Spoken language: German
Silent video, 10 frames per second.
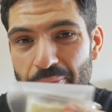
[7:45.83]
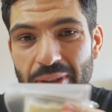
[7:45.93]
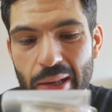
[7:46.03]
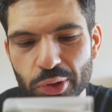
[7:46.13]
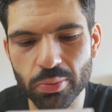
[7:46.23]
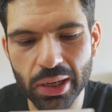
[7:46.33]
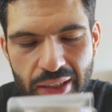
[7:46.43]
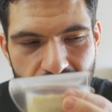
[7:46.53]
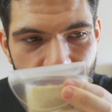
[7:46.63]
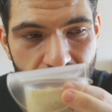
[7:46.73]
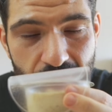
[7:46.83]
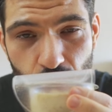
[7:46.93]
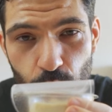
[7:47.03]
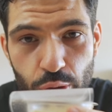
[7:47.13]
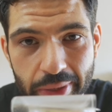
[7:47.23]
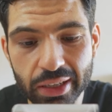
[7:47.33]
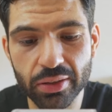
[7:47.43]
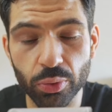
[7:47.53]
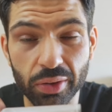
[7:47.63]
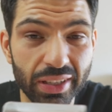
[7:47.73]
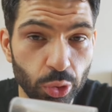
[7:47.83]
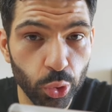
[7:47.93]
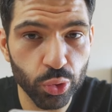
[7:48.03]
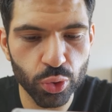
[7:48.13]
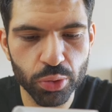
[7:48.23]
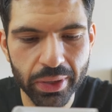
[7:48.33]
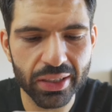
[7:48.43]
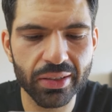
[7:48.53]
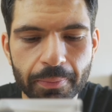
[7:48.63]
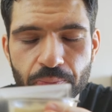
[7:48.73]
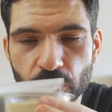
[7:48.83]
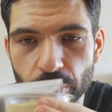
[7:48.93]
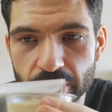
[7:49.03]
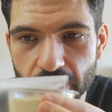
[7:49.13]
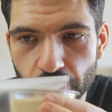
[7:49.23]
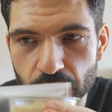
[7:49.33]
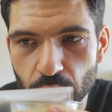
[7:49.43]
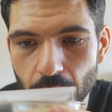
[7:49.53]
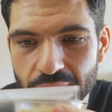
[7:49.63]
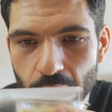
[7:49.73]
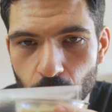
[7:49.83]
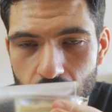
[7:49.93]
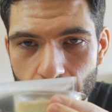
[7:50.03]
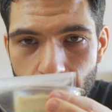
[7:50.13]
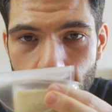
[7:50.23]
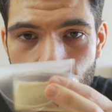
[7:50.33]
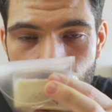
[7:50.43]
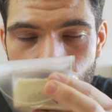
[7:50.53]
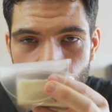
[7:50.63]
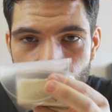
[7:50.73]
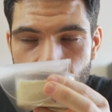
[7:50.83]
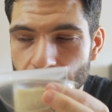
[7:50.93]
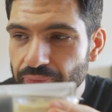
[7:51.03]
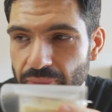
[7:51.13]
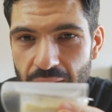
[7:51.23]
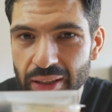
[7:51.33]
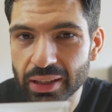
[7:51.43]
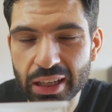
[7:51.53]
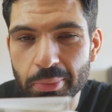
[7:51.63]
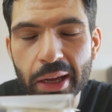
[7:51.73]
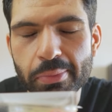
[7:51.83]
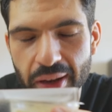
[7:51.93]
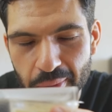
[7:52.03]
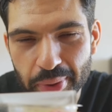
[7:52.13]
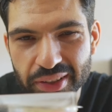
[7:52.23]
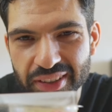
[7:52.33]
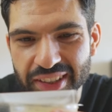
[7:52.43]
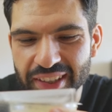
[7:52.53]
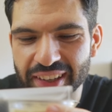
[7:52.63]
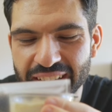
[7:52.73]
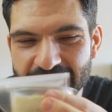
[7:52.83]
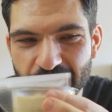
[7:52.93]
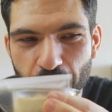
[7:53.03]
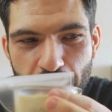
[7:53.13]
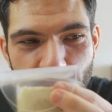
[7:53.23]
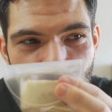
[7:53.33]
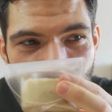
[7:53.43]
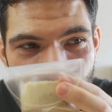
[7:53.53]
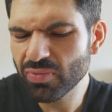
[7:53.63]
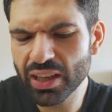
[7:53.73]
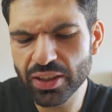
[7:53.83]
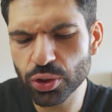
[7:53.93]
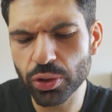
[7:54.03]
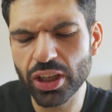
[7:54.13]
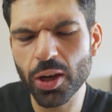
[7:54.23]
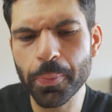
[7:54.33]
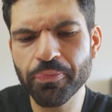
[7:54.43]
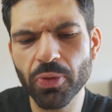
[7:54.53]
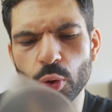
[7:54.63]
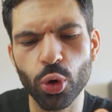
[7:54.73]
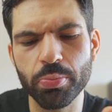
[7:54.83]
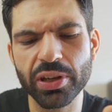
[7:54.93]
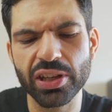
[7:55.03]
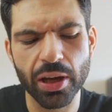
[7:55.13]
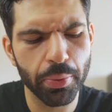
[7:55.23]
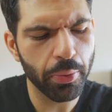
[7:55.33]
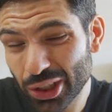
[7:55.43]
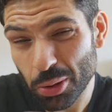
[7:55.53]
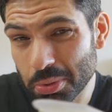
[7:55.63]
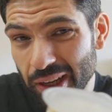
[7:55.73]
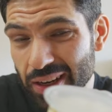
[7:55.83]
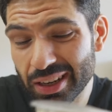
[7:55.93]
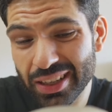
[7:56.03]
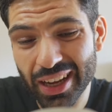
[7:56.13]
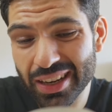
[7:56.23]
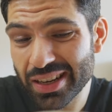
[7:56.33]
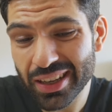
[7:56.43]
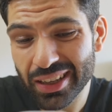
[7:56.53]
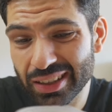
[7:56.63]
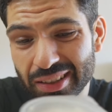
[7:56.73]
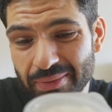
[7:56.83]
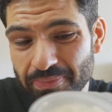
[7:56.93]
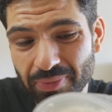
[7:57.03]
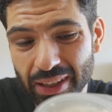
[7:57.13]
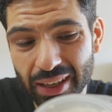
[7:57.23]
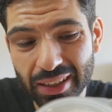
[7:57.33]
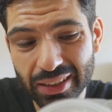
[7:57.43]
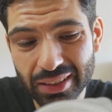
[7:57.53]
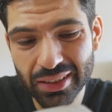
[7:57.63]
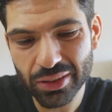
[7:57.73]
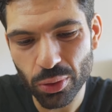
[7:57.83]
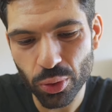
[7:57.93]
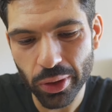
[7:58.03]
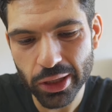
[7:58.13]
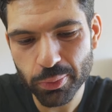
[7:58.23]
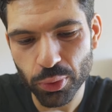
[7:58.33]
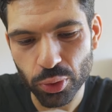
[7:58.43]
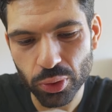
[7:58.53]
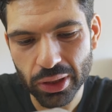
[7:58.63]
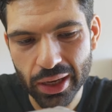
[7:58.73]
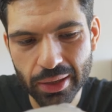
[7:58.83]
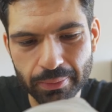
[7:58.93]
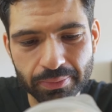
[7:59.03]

jedem selbst überlassen, wenn es gut schmeckt oder wenn es euch gut schmeckt, könnt ihr es natürlich nochmal wiederholen, aber äh, in meinen Plan passt es nicht rein, sagen wir mal so. Ist okay, holt mich nicht ab, kommt leider nicht annähernd an das Konkurrenzprodukt ran.